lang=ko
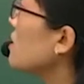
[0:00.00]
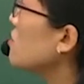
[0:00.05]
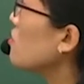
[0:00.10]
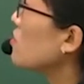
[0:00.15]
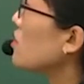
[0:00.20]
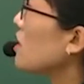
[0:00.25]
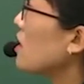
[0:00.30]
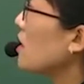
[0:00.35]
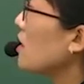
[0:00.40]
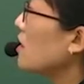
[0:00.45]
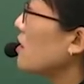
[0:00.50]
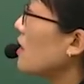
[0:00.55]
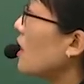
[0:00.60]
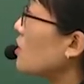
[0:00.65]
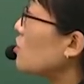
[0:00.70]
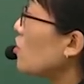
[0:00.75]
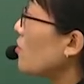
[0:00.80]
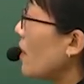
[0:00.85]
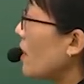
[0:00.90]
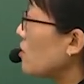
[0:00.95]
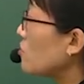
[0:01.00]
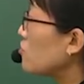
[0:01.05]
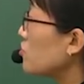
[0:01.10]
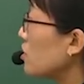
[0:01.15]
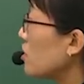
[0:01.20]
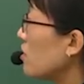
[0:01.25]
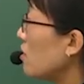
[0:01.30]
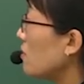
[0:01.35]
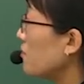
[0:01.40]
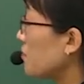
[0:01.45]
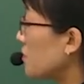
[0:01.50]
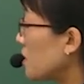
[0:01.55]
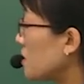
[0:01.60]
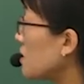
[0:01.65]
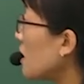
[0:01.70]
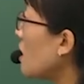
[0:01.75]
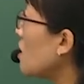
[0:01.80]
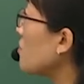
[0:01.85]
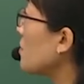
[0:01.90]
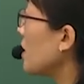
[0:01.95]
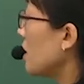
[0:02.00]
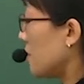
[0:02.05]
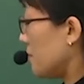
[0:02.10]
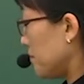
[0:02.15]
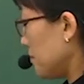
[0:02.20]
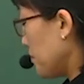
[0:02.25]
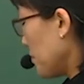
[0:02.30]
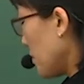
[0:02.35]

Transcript: 이렇게 나눠 봤고요. 그 다음에